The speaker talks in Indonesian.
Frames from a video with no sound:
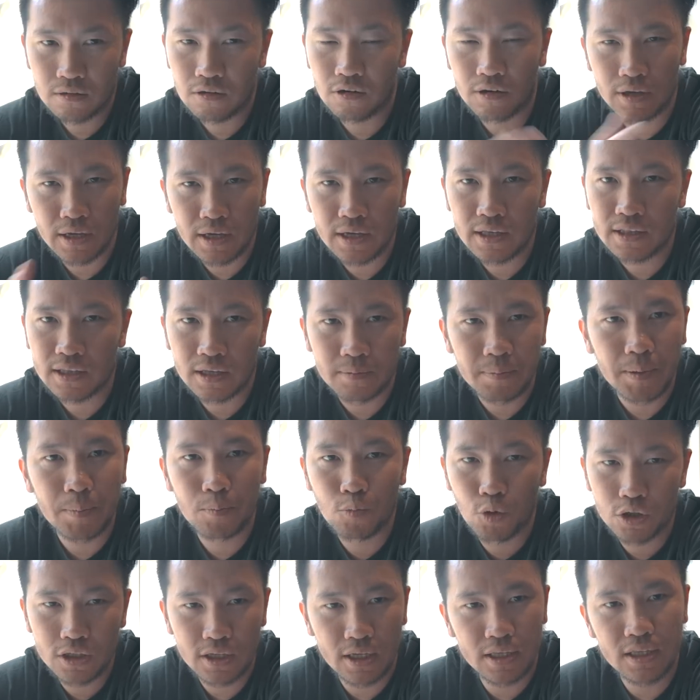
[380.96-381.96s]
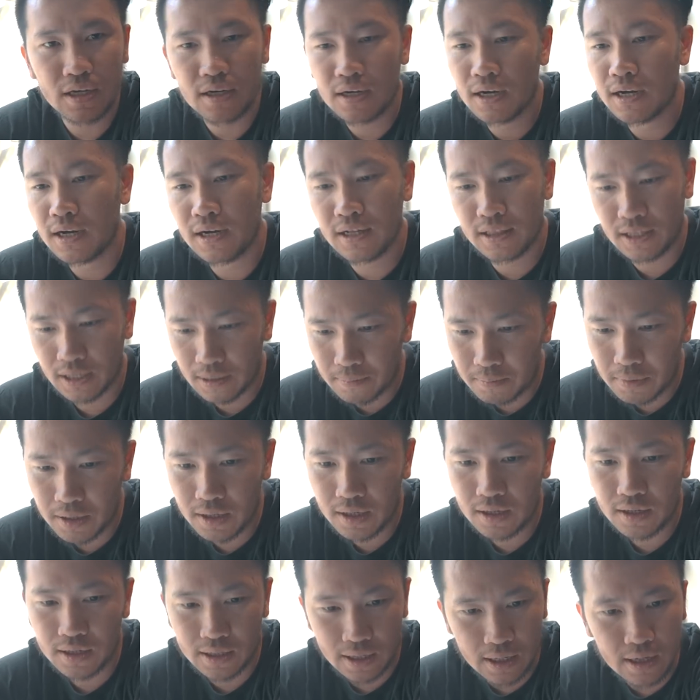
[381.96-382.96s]
oke tapi buat kita kagak
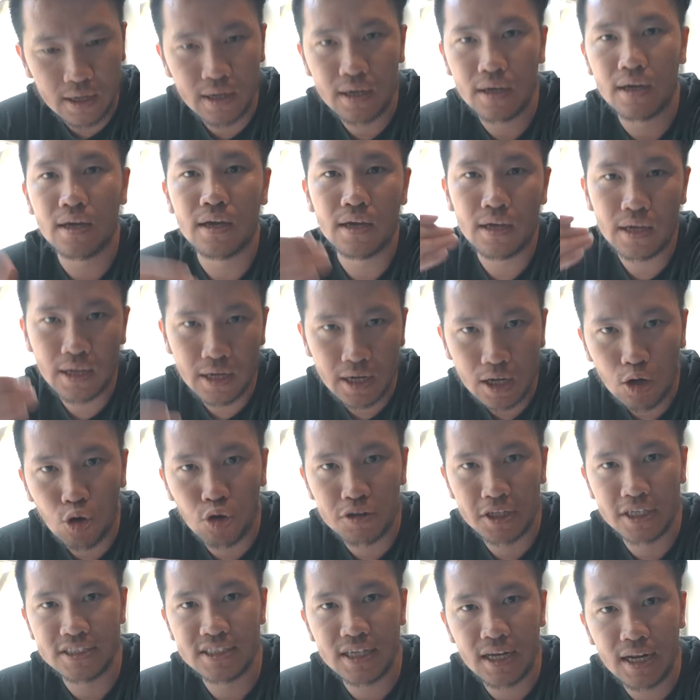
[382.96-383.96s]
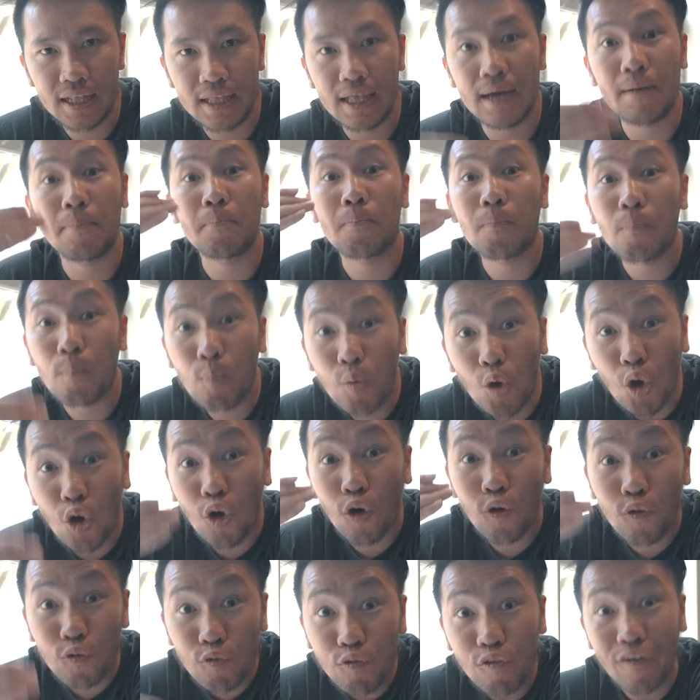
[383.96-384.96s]
ngelebar ya ini konteksnya adalah
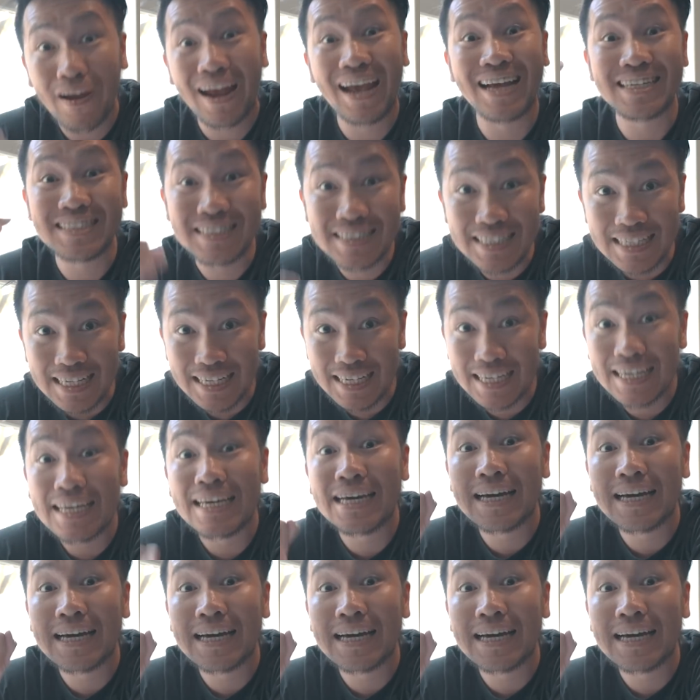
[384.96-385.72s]
profesi